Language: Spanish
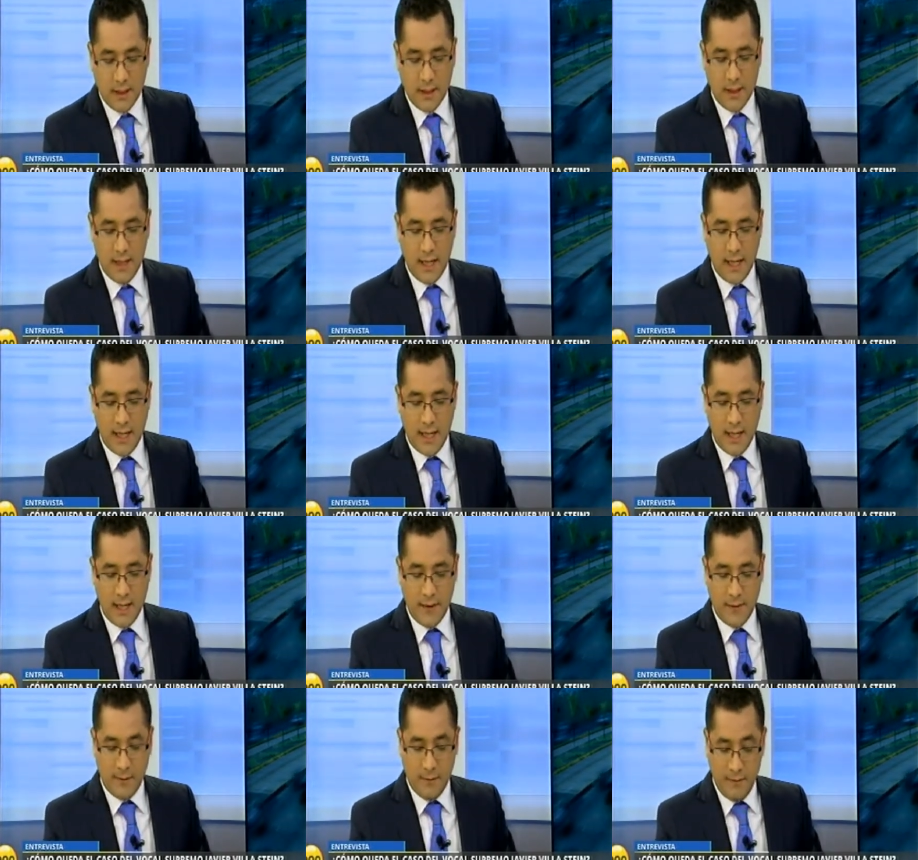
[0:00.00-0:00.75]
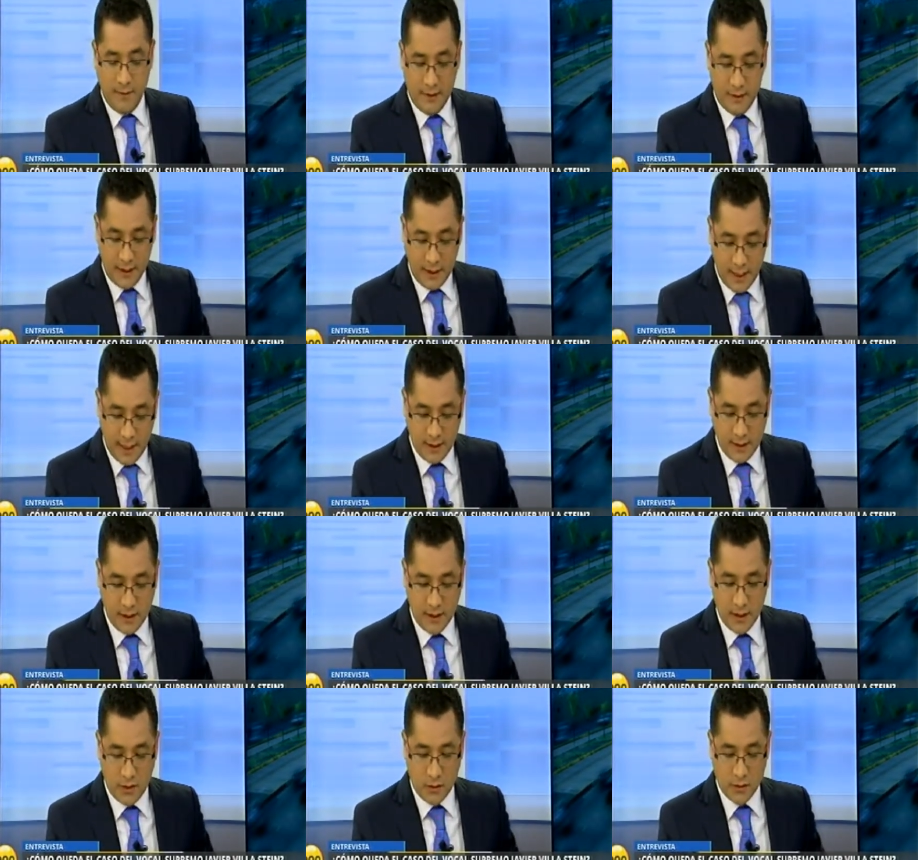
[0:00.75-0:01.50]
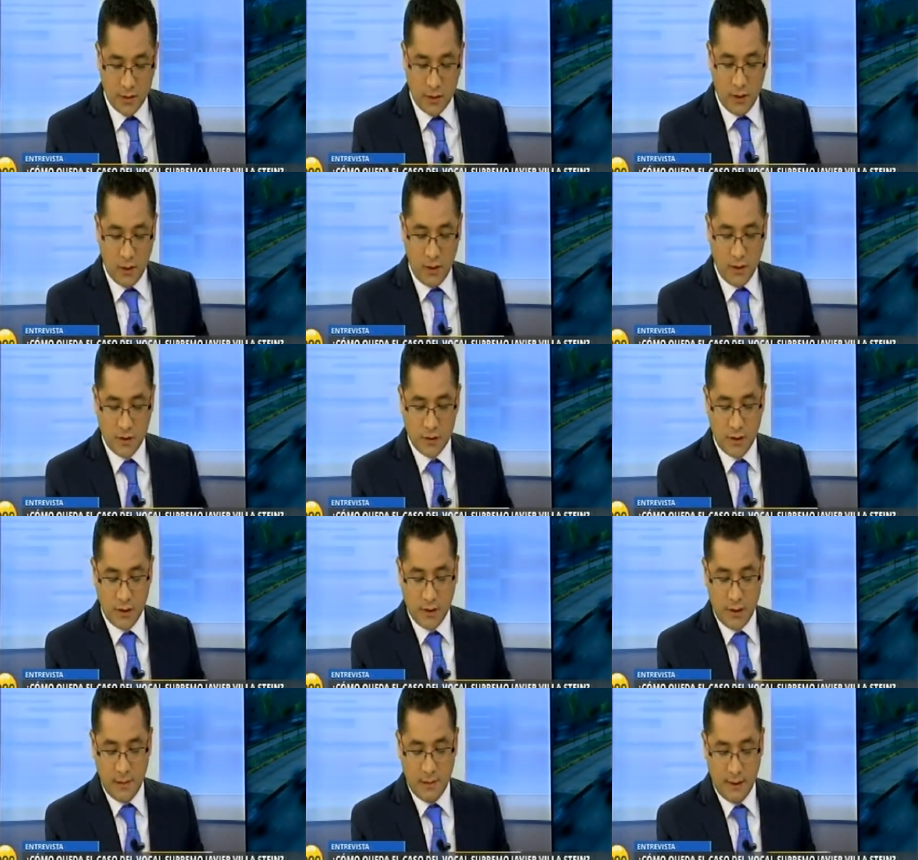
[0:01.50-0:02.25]
la integrante del Consejo
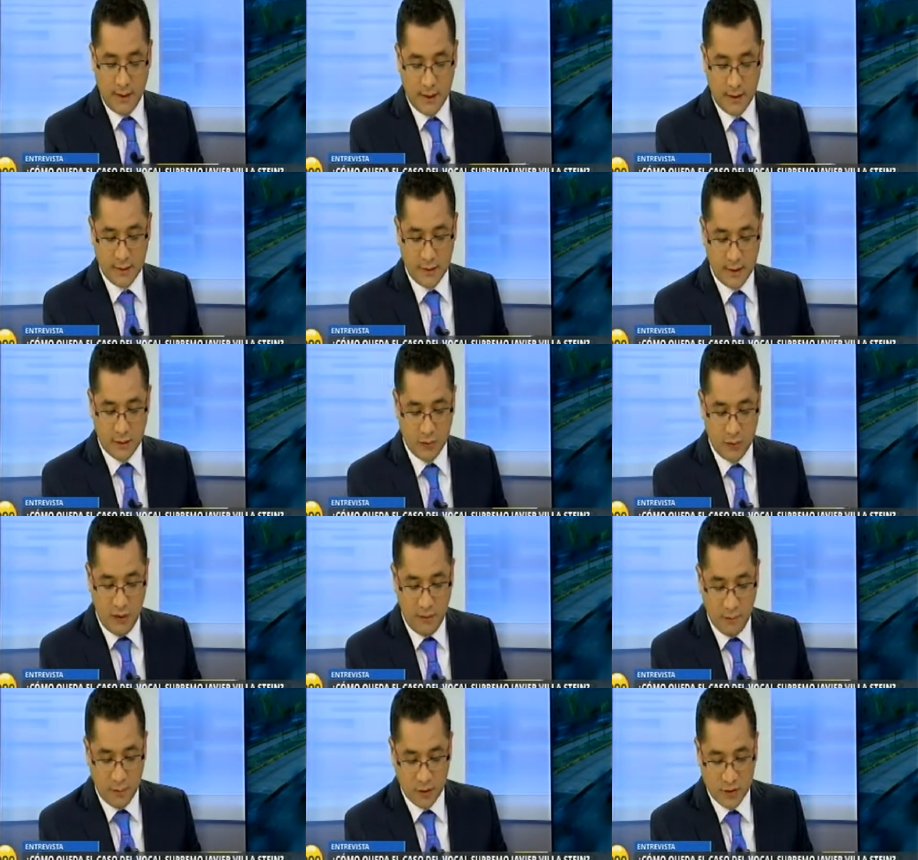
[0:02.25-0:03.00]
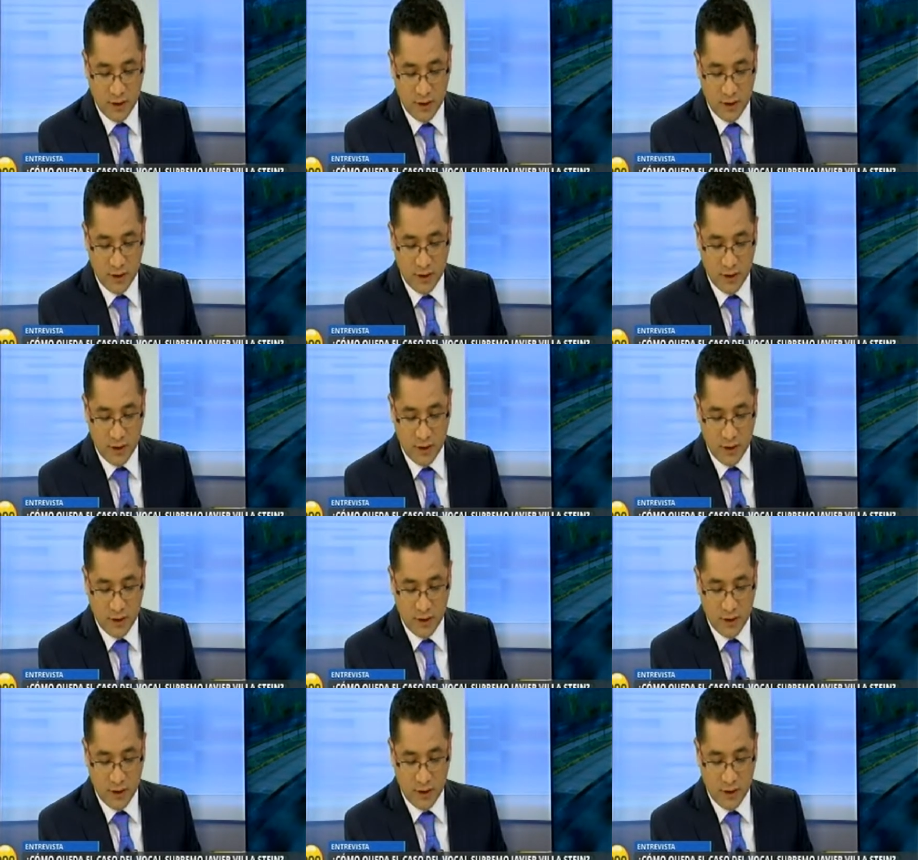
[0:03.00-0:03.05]
Nacional de la Magistratura,